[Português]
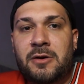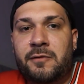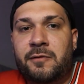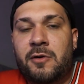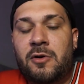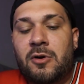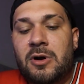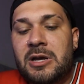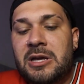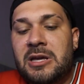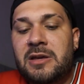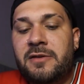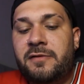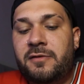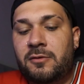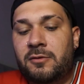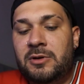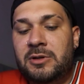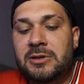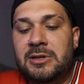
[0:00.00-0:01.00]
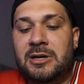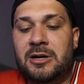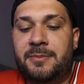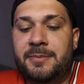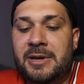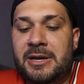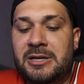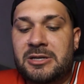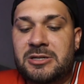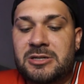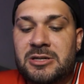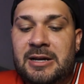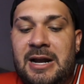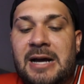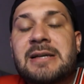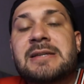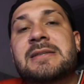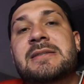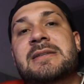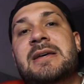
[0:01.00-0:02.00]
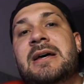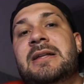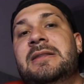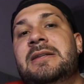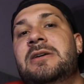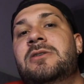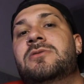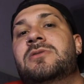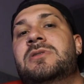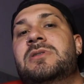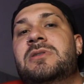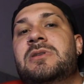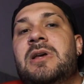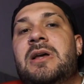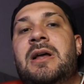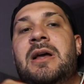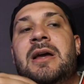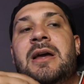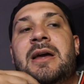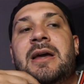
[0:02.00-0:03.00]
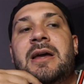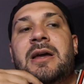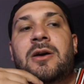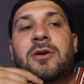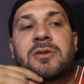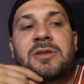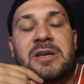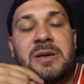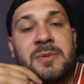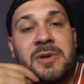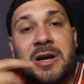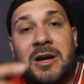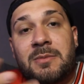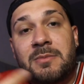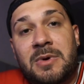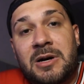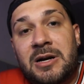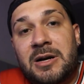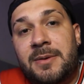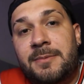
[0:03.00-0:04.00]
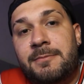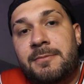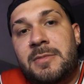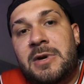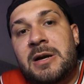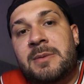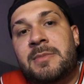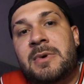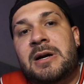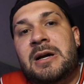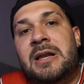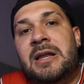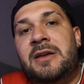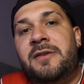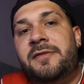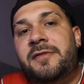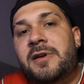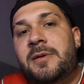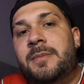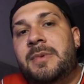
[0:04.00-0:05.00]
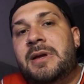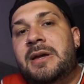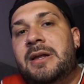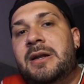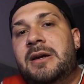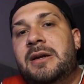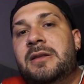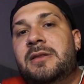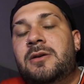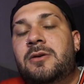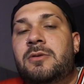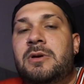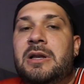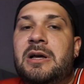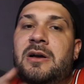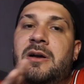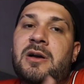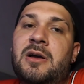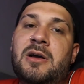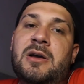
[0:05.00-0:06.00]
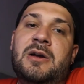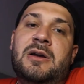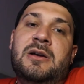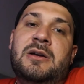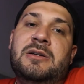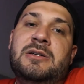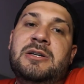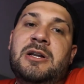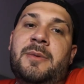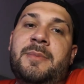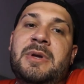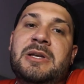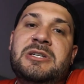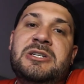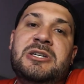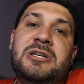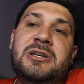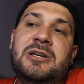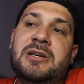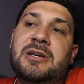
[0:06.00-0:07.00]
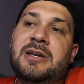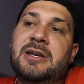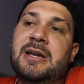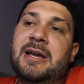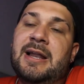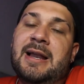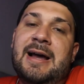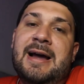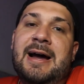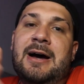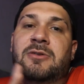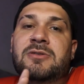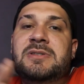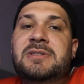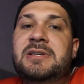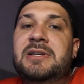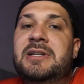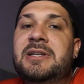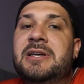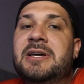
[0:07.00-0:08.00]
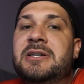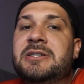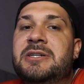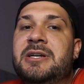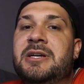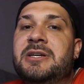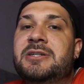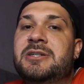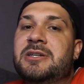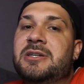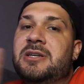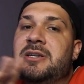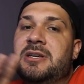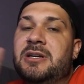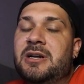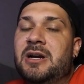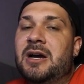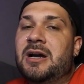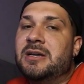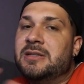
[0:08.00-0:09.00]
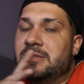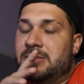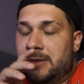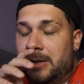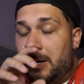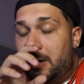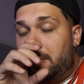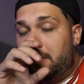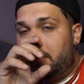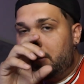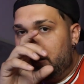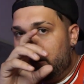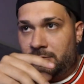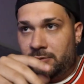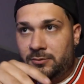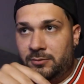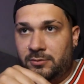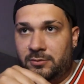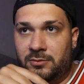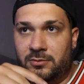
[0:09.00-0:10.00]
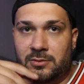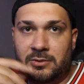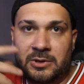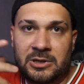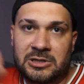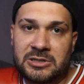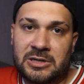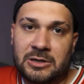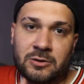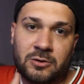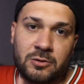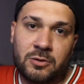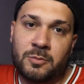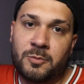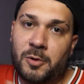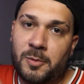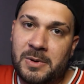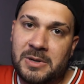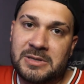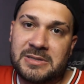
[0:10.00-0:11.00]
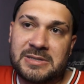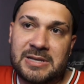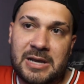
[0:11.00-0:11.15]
Foi horrível, literalmente. Graças a Deus, é, eu tenho minha irmã. Minha irmã ela é enfermeira, então ela geralmente ela auxilia a gente aqui em casa e tal, né? Quando, quando a gente tá com algum problema de